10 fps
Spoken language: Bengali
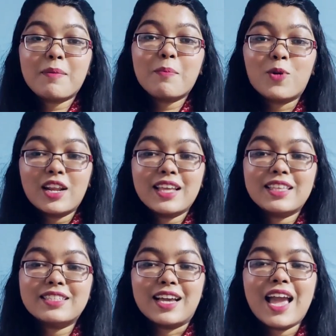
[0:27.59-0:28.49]
আমি বলে নিতে
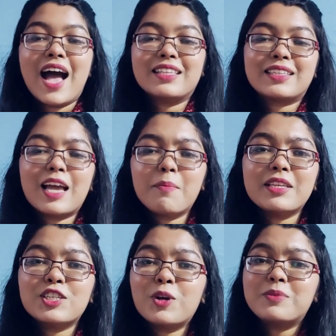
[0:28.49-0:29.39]
চাই আজকে আমি
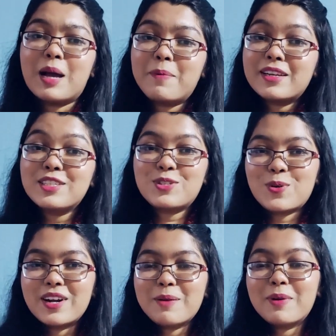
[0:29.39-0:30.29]
যেসব জাপানিজ
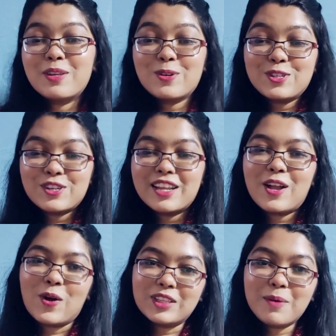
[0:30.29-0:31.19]
টোনার বা লোশন নিয়ে
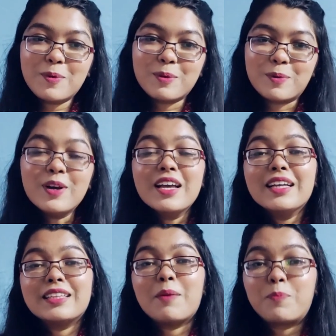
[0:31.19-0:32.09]
কথা বলবো
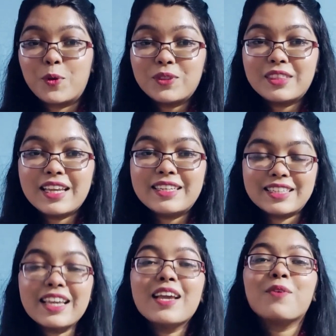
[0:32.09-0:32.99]
তার
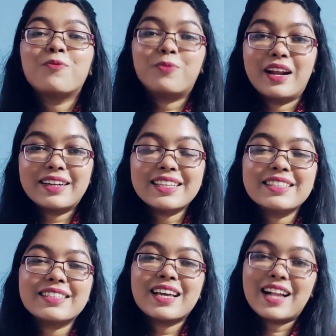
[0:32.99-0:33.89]
প্রত্যেকটি ফ্রেগ্রেন্স
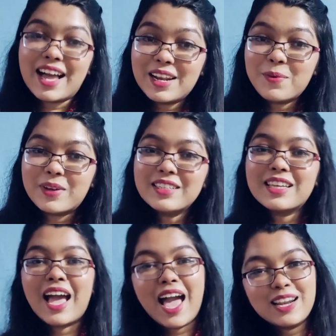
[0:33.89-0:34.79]
কালার রেন্ট
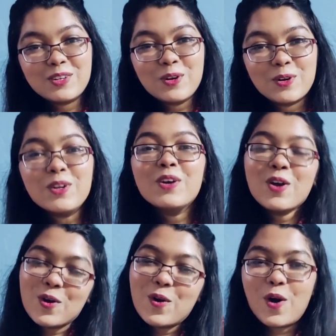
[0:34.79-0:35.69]
অ্যালকোহল
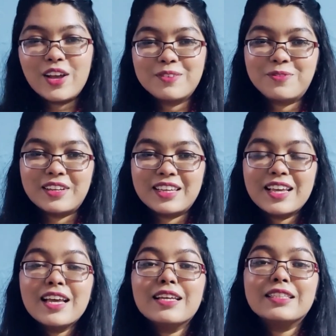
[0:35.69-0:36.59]
ও অয়েল ফ্রি
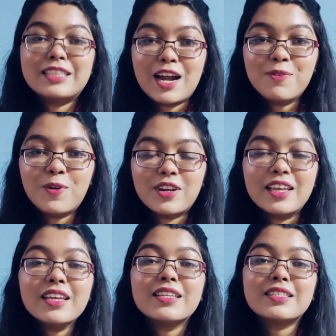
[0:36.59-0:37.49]
যার ফলে
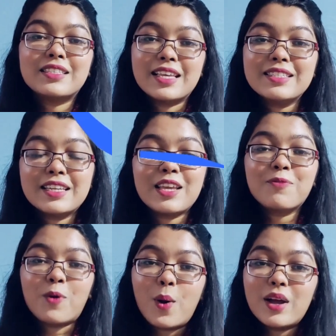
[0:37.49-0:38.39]
সেন্সিটিভ
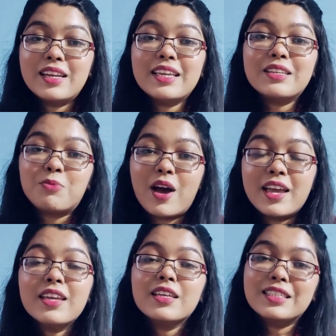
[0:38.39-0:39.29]
অয়েলি
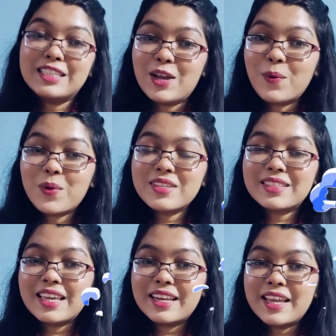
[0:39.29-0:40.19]
ড্রাই যে কোনো
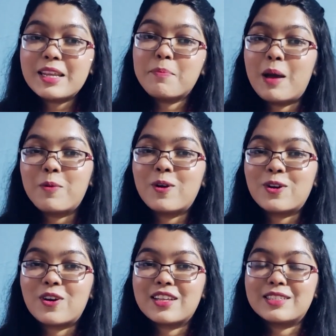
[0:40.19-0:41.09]
স্কিনে এটি ব্যবহার
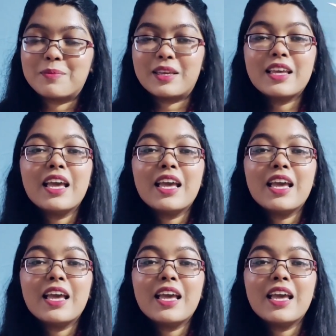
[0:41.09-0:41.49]
করা যাবে